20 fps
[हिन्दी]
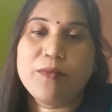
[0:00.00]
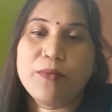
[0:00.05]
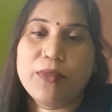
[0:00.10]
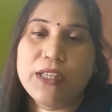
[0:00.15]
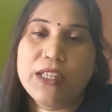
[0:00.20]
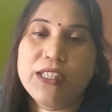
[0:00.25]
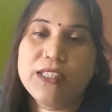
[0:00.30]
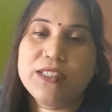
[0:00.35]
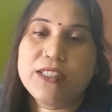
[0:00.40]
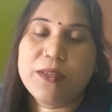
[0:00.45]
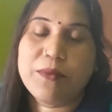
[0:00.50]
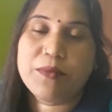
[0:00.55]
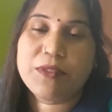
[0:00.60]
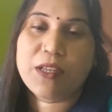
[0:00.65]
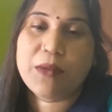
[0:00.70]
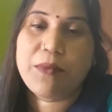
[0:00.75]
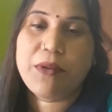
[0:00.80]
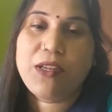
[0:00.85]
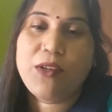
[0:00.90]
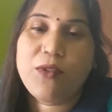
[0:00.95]
बड़े जब
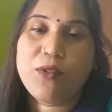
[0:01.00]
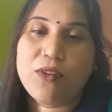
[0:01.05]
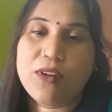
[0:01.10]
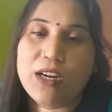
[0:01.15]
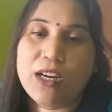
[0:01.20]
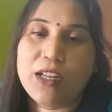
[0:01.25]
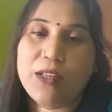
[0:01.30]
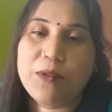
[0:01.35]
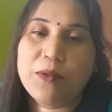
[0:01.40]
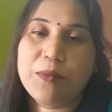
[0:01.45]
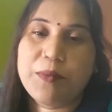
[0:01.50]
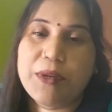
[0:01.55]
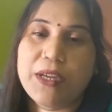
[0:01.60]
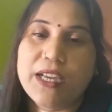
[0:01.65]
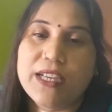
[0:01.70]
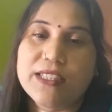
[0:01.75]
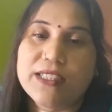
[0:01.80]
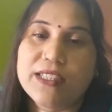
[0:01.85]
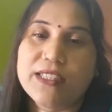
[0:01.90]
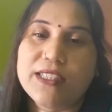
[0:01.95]
सभी लोग गाड़ियों पर
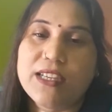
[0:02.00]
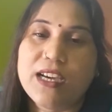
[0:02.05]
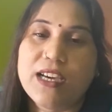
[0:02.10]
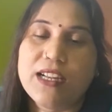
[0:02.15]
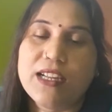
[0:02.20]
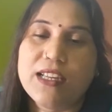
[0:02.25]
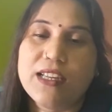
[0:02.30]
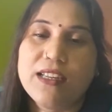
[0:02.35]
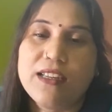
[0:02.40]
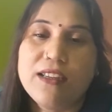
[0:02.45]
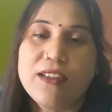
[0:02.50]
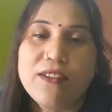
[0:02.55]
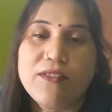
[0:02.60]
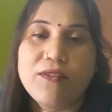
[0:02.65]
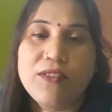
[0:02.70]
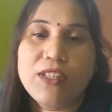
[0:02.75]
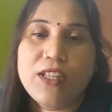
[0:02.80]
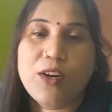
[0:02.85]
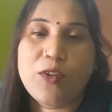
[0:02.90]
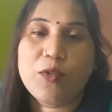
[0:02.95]
ऐसे जा रहे हैं
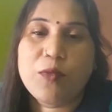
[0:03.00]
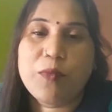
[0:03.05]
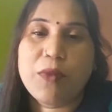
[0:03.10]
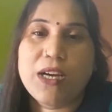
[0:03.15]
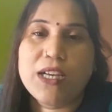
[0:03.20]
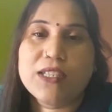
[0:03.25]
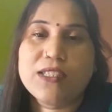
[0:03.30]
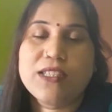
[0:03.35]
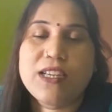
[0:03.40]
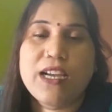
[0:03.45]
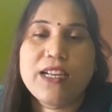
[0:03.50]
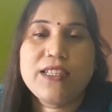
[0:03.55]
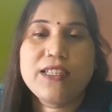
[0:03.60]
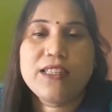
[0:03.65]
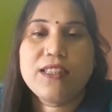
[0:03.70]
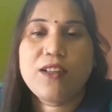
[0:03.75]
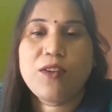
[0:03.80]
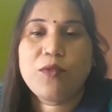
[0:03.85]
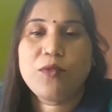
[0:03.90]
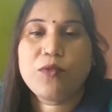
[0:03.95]
विदाउट मास्क चाहे
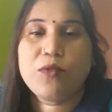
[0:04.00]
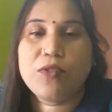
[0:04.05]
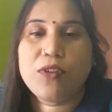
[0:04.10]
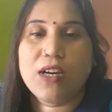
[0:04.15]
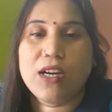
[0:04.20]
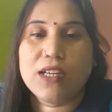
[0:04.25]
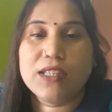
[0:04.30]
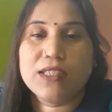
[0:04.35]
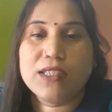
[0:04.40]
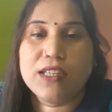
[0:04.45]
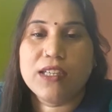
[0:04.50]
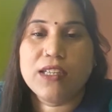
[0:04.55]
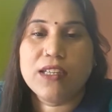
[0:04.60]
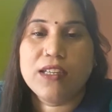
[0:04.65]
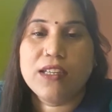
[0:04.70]
जितना उनको कहा जाए